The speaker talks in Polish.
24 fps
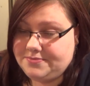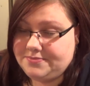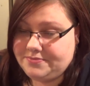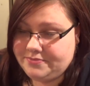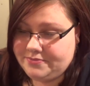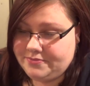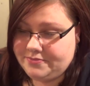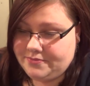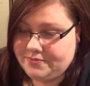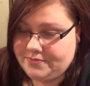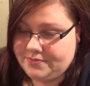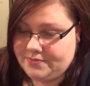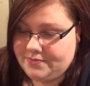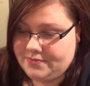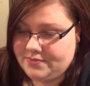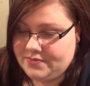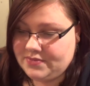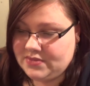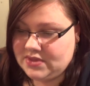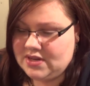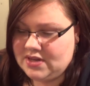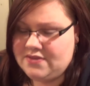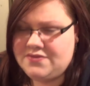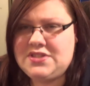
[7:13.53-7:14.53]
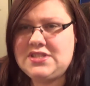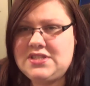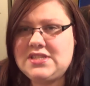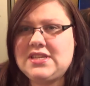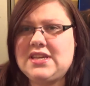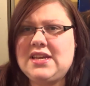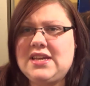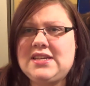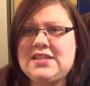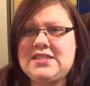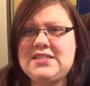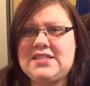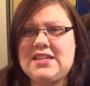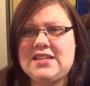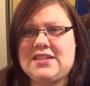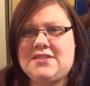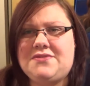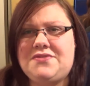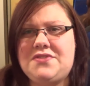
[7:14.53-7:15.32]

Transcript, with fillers: mm, wszystkie jakieś takie